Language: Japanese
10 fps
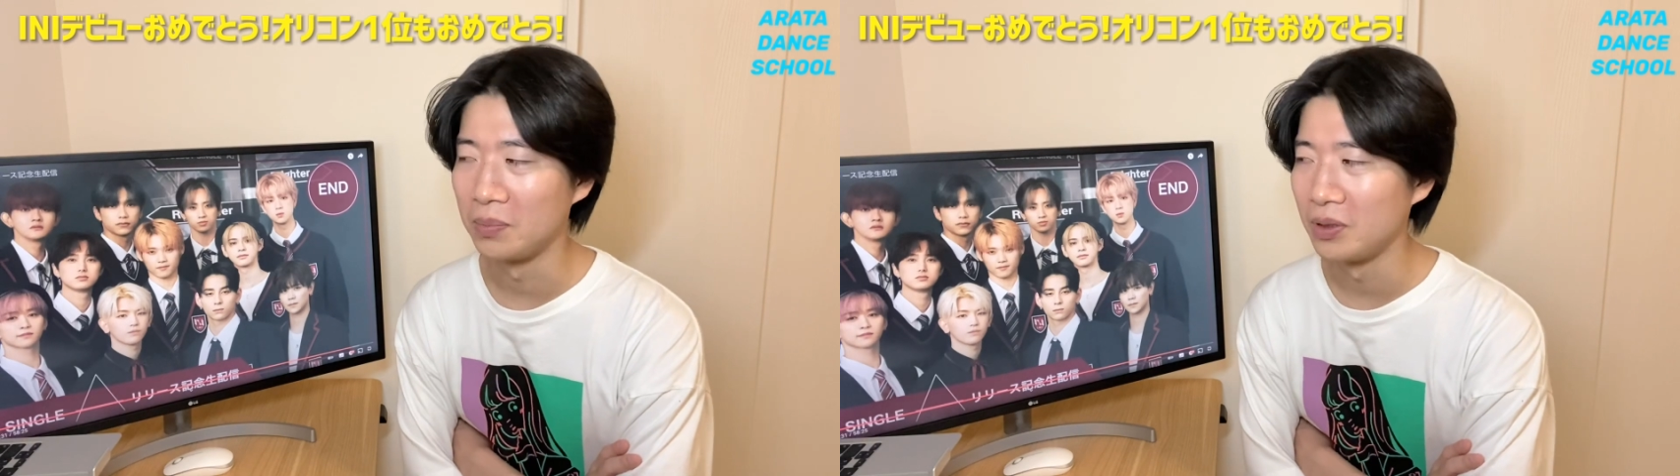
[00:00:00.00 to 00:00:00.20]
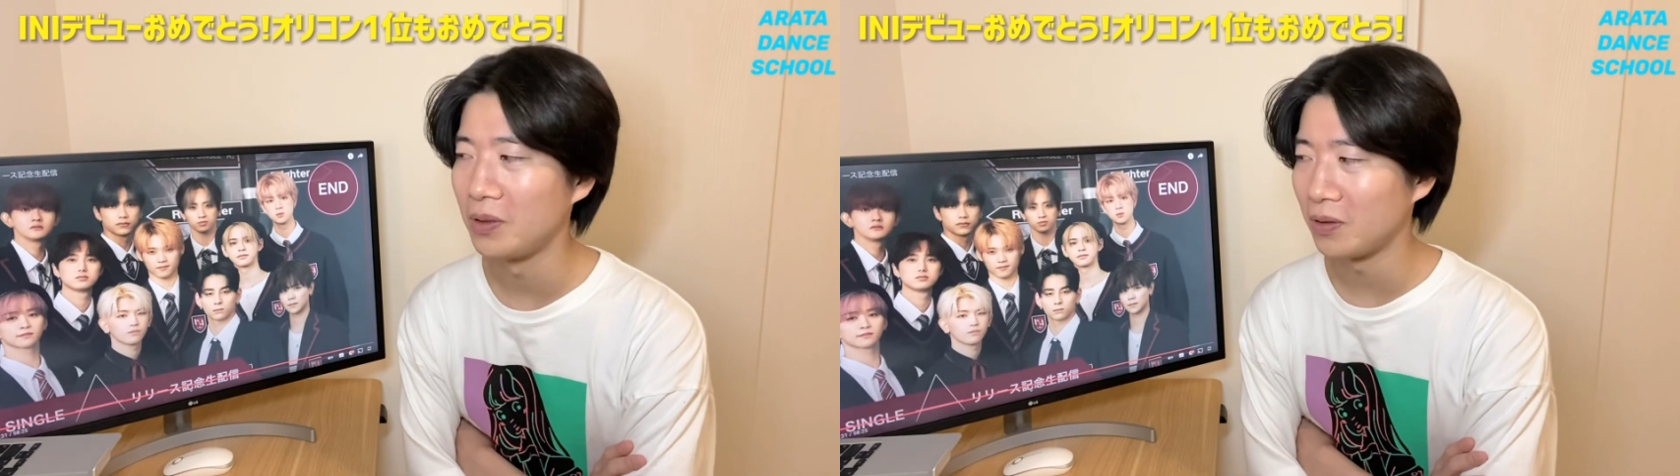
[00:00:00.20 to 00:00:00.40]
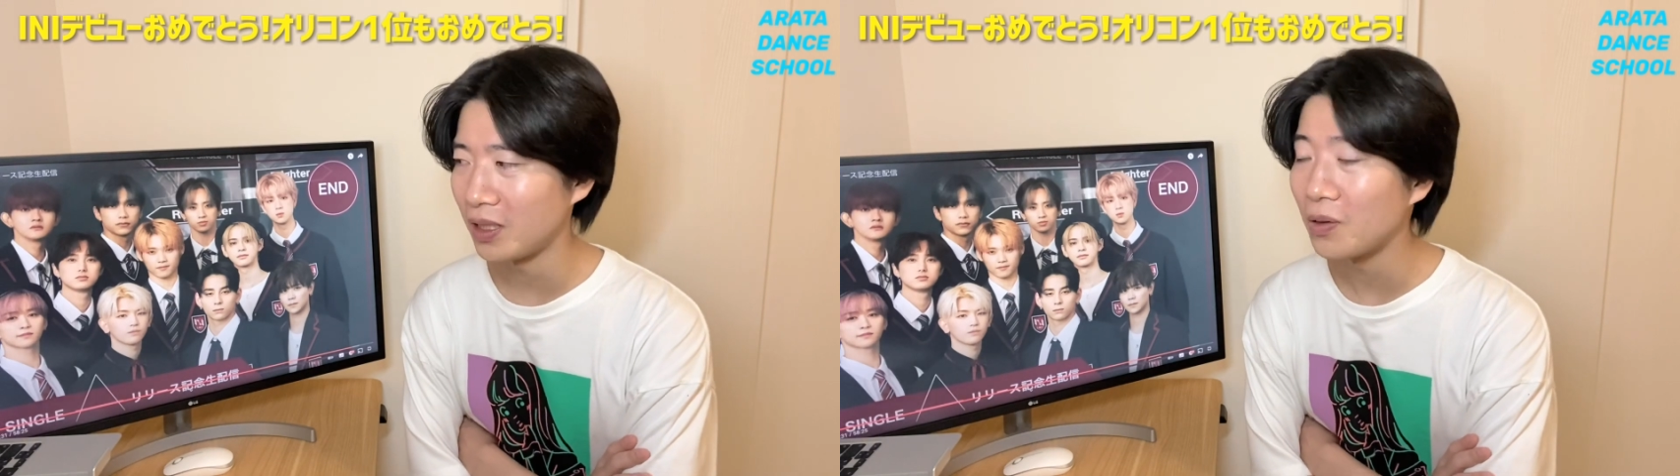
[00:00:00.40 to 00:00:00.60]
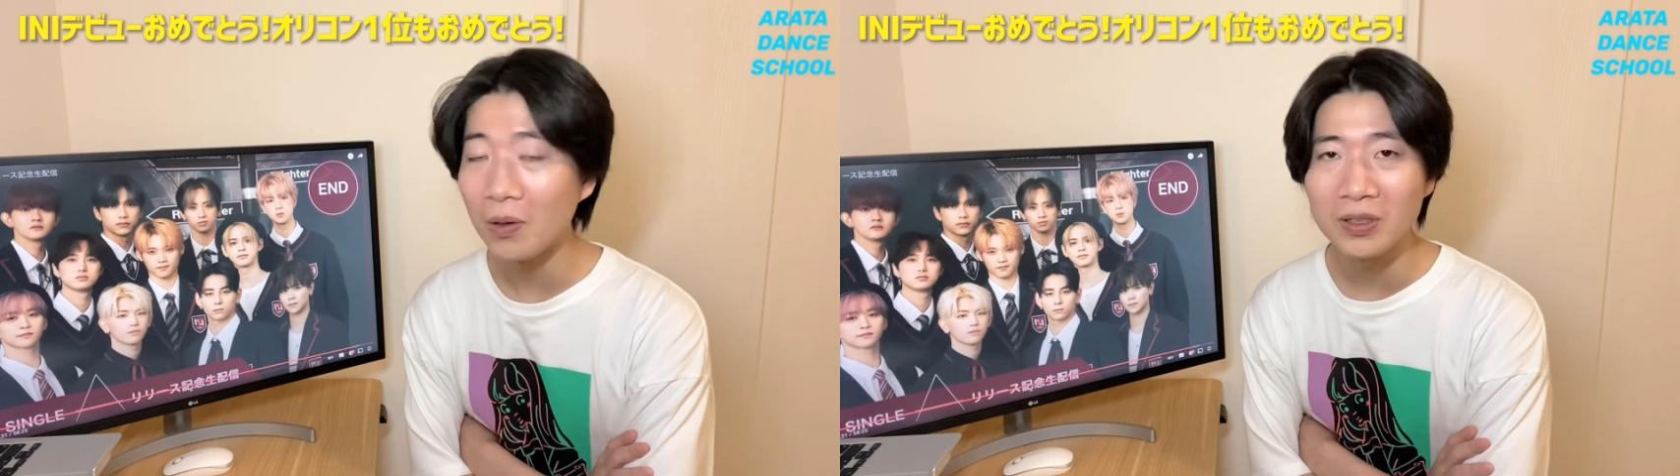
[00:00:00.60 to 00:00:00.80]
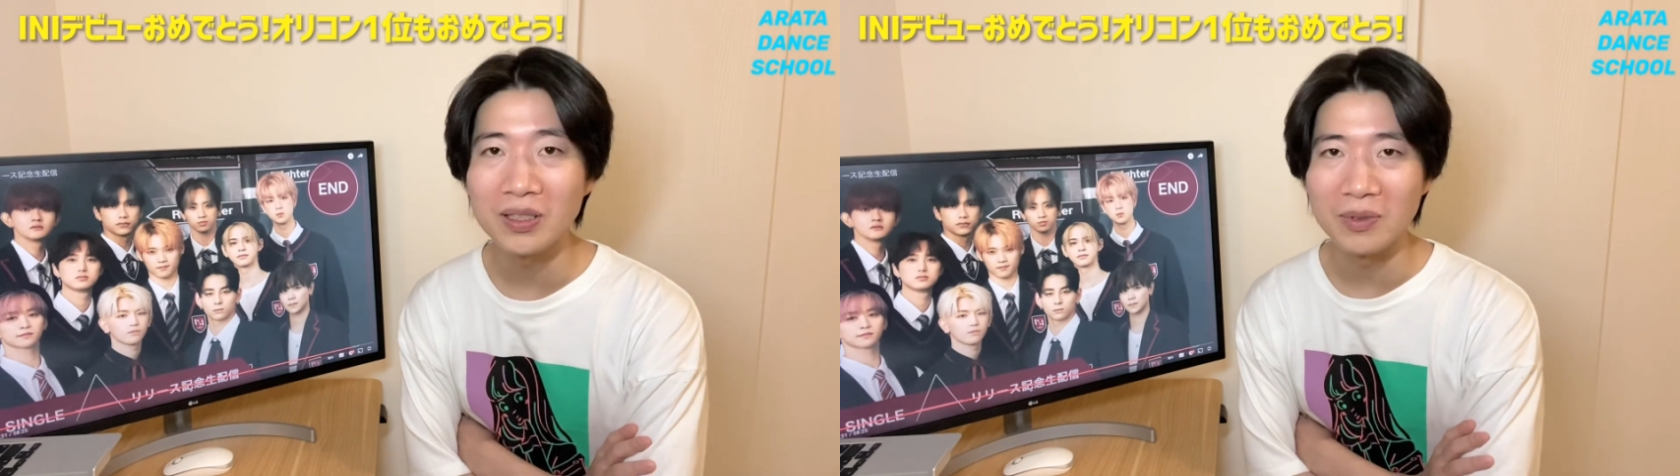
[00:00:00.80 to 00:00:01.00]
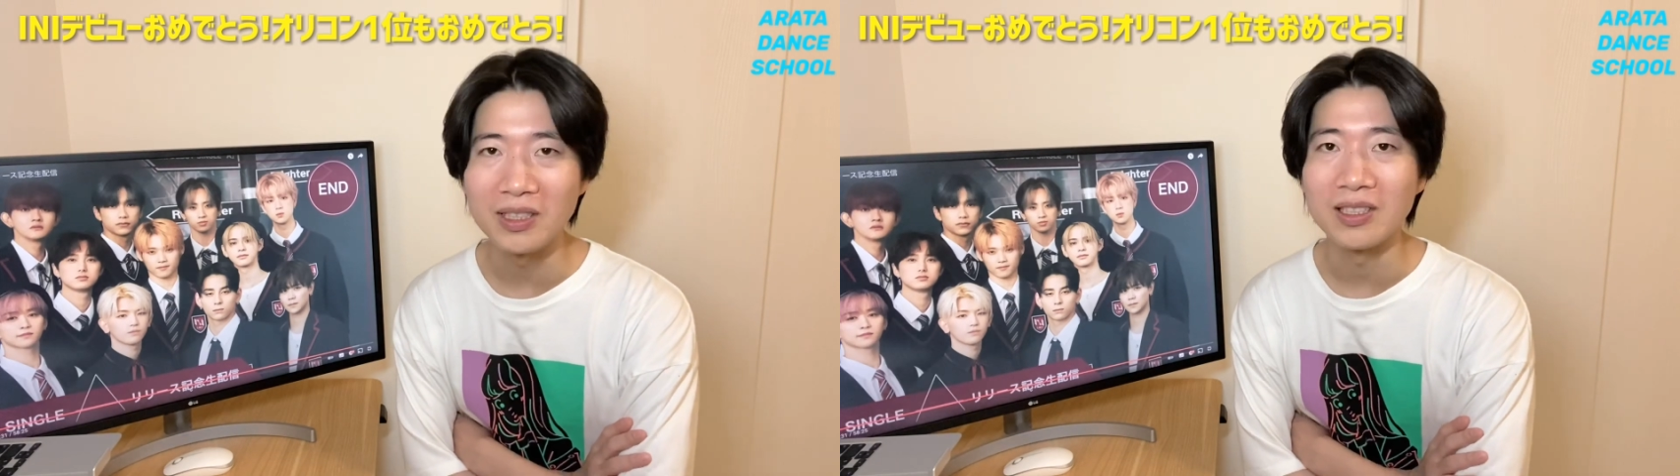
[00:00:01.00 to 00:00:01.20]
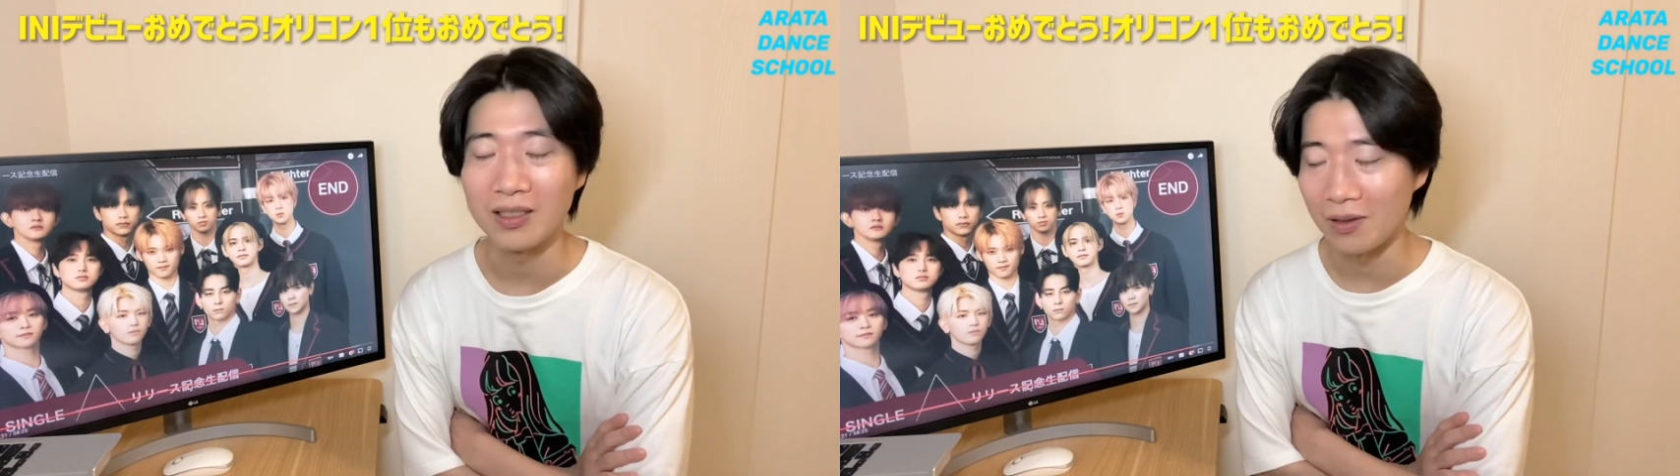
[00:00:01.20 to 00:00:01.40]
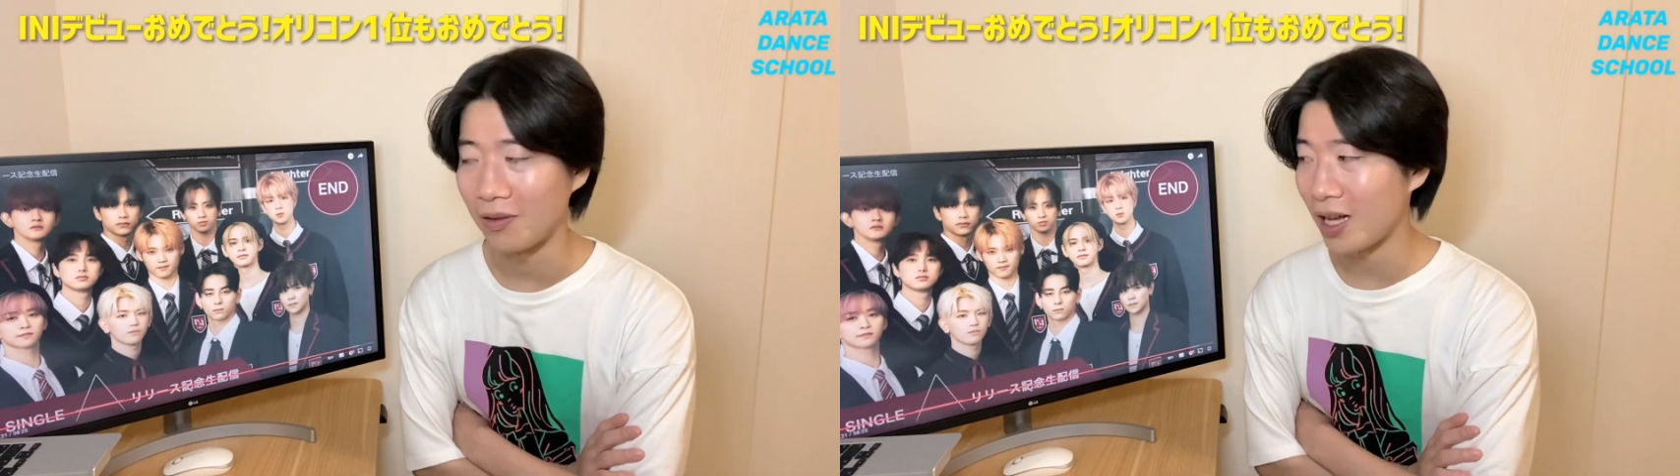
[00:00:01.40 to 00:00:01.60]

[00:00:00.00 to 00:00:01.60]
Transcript: Vlog で残すのもいいんですけど、